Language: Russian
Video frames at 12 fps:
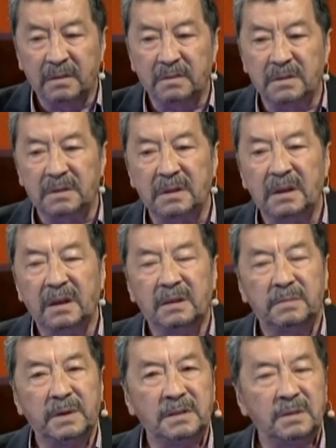Вот.
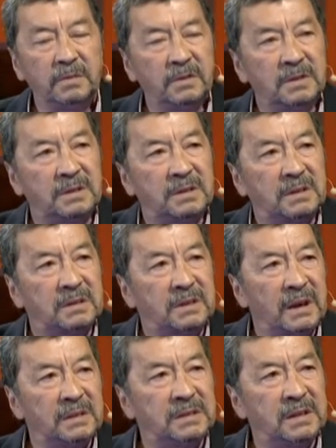Поэтому вот
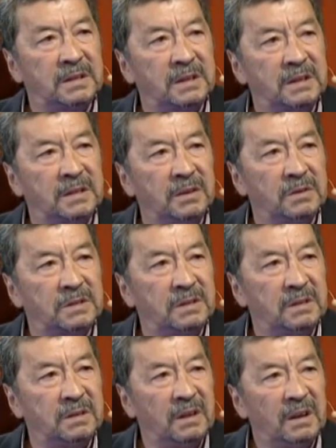кастинг это
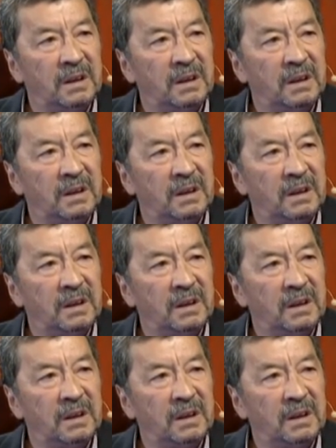очень,